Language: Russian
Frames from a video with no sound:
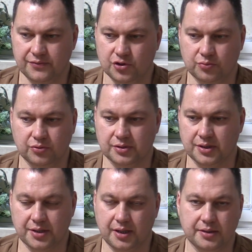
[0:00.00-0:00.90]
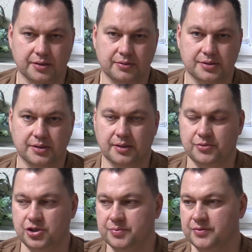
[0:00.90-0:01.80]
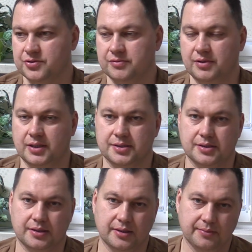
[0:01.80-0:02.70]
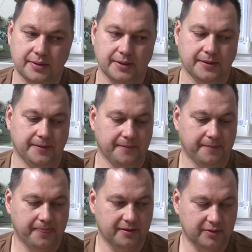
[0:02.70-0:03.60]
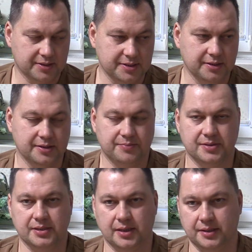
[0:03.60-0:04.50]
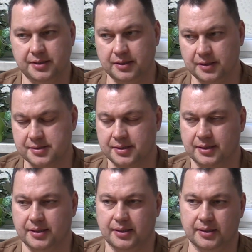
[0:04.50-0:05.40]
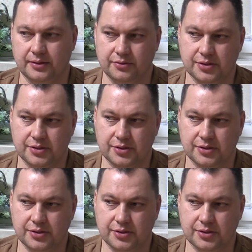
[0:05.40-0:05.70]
Все будет контролироваться, там чипы вживляться, там вакцины специально делаются и так далее.